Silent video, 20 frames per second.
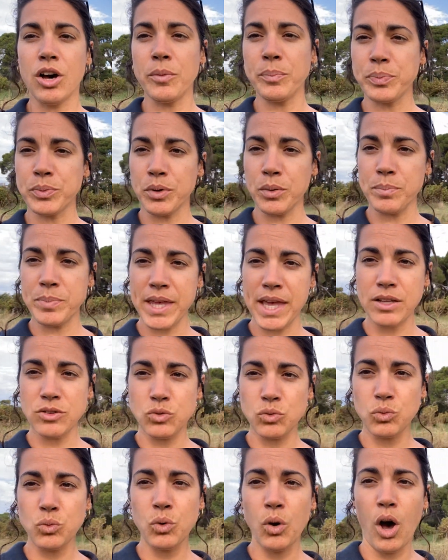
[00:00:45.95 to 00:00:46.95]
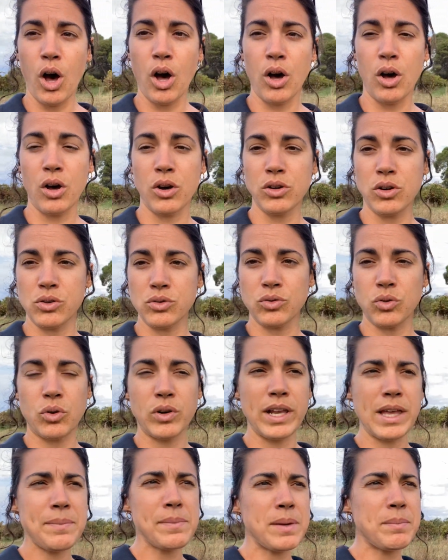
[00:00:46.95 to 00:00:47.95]
pour bien tout
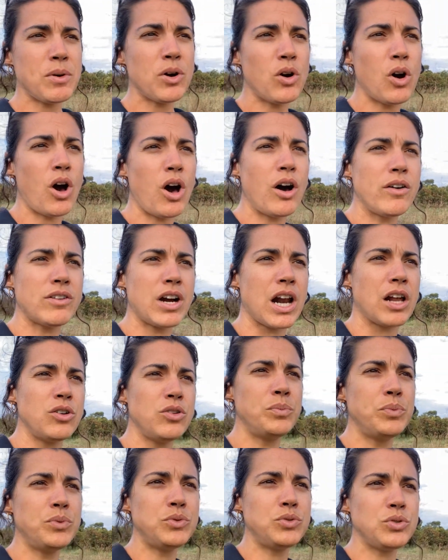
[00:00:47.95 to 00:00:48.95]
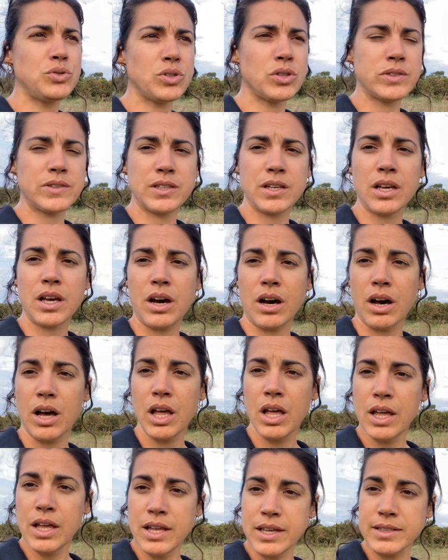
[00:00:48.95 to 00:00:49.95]
contrôler. Mais bon, voilà, le but du jeu, c'est
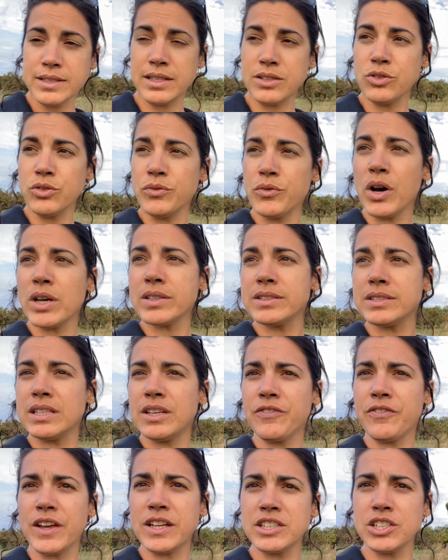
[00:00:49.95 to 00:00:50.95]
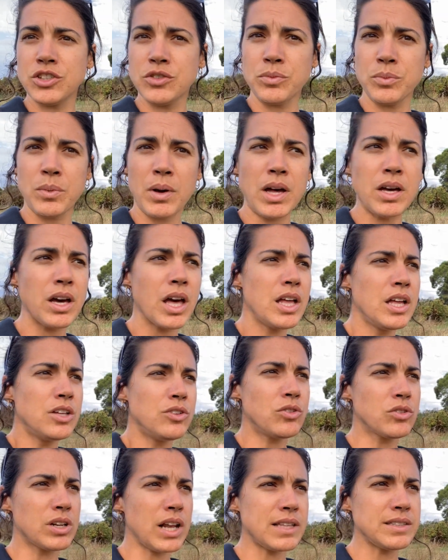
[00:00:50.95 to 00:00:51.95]
c'est de voir si effectivement,
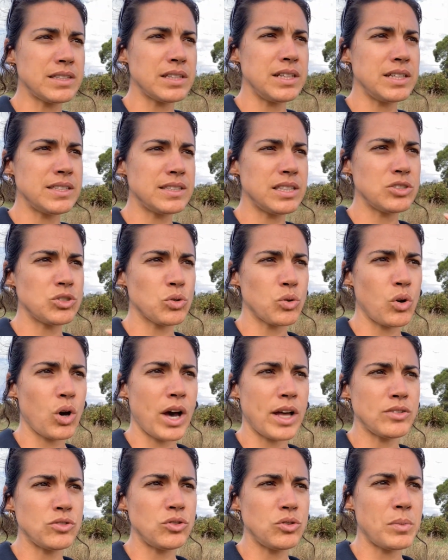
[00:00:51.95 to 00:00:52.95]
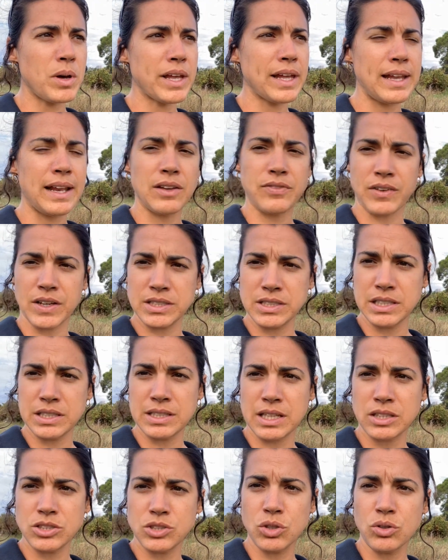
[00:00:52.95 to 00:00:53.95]
donc là, c'est laissé sur le rendement et la
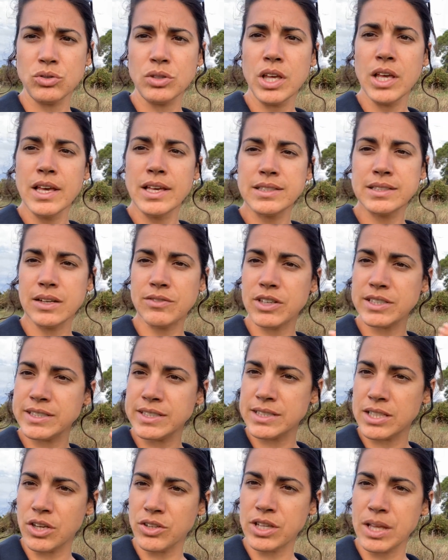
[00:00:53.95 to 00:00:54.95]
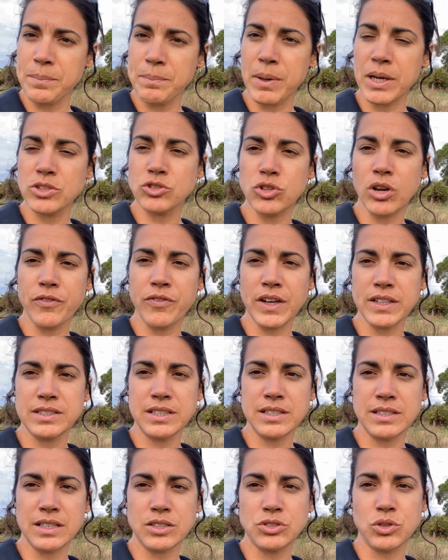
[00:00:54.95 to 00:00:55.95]
fertilisation, savoir si ça a un impact sur la
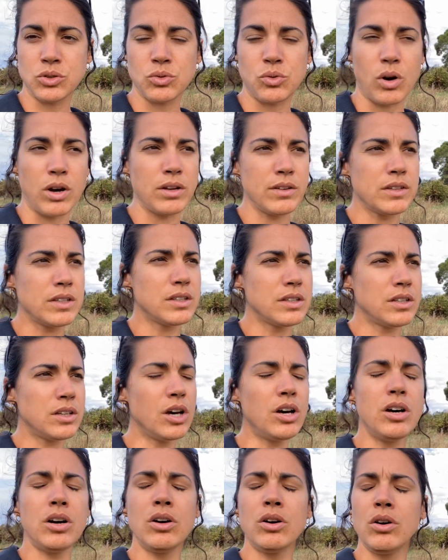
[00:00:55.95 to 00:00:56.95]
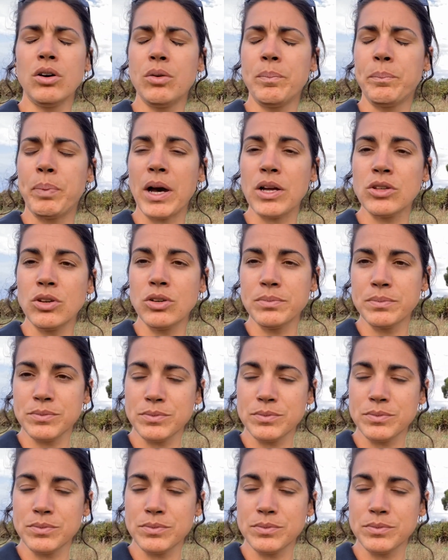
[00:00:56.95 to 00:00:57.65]
fertilisation, quoi. pardon.